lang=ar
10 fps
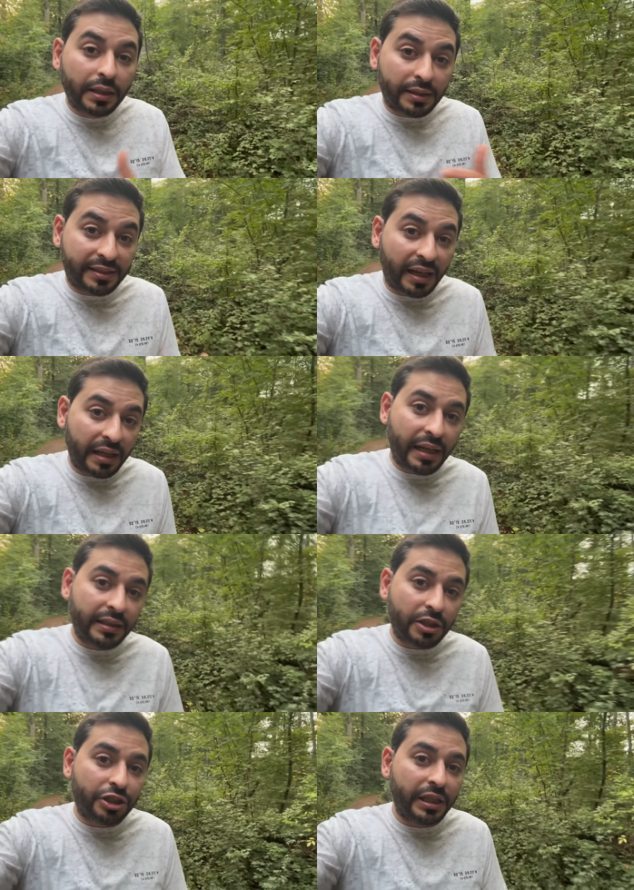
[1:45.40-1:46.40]
استغل
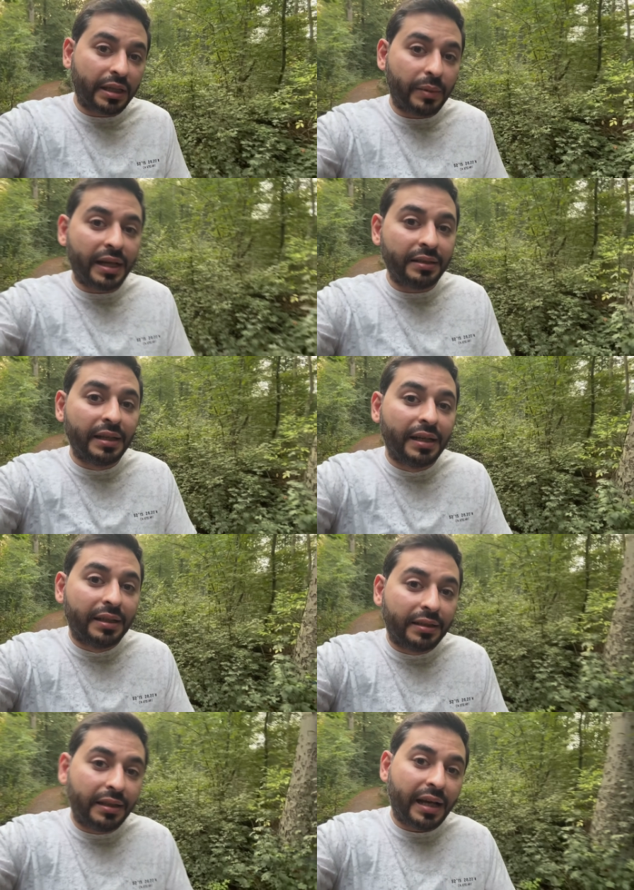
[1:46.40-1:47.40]
هذا الشيء كمان
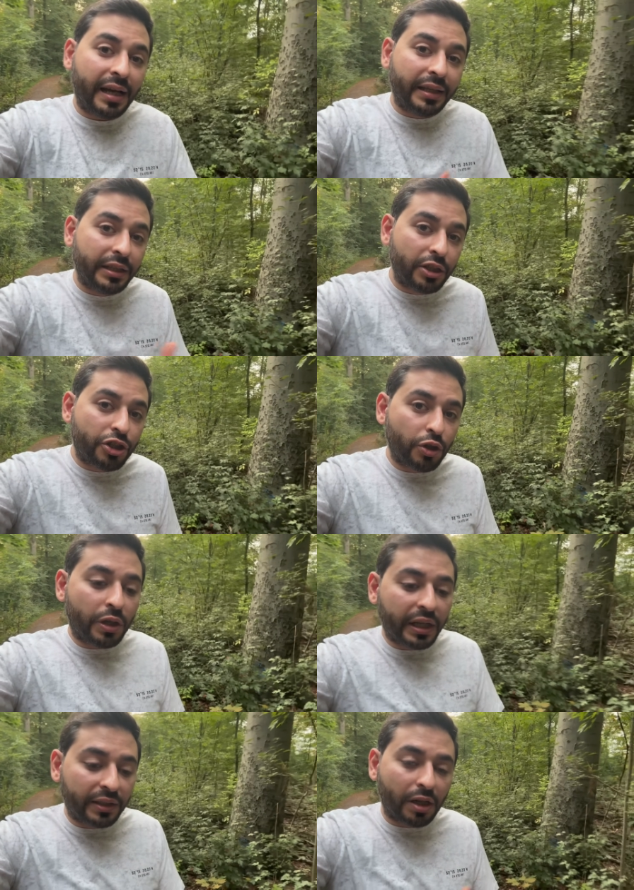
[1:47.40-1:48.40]

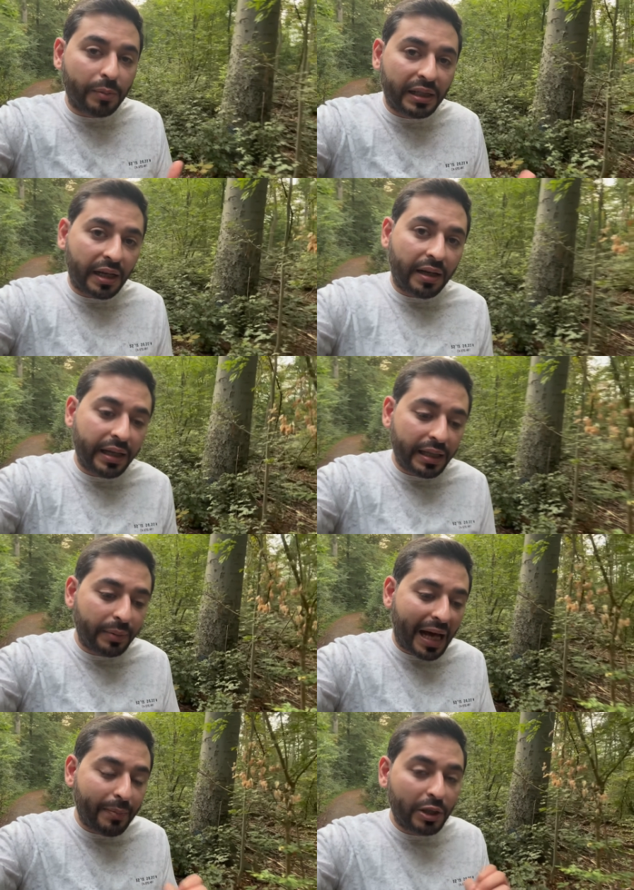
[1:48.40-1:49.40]
لينشر خطاب الكراهية
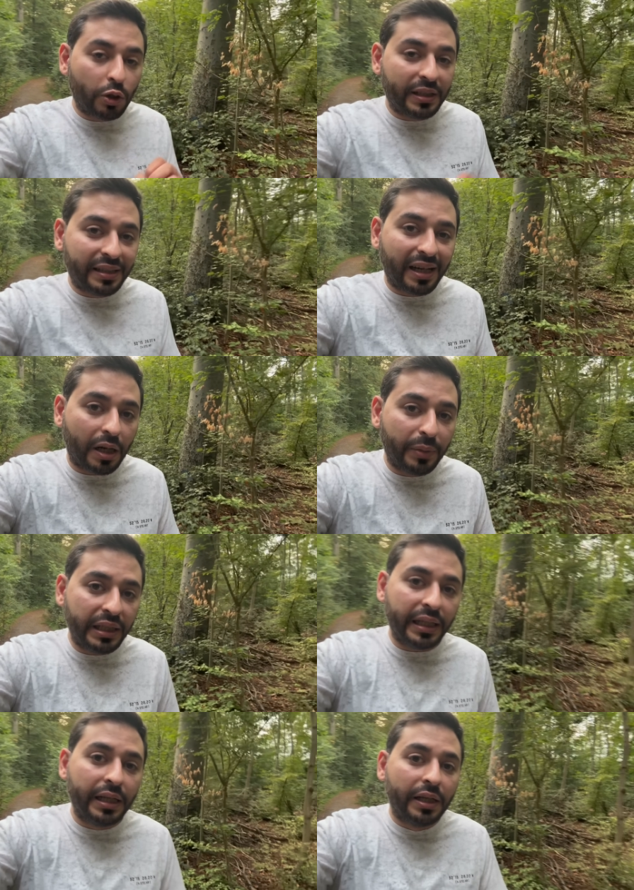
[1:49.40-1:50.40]
بحملته
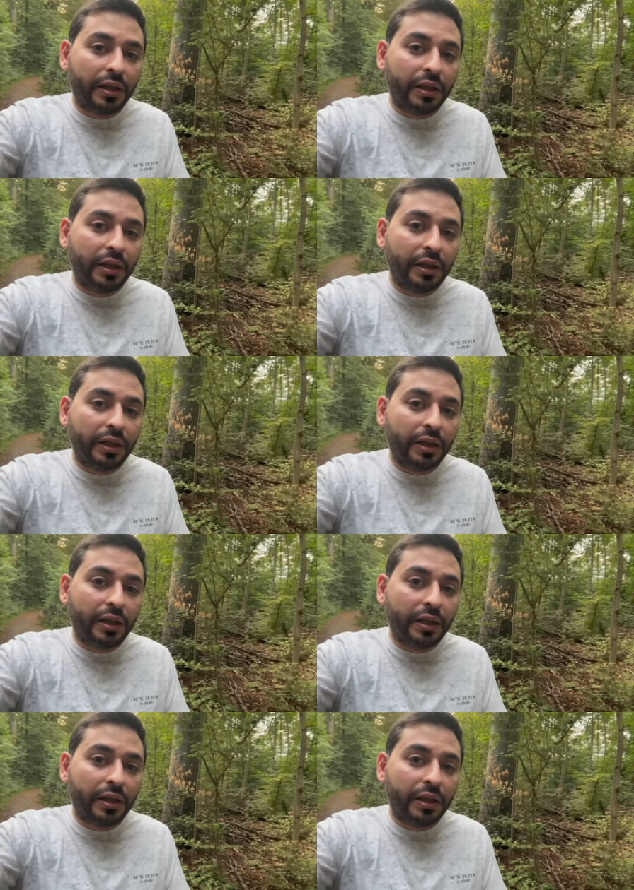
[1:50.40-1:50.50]
الانتخابية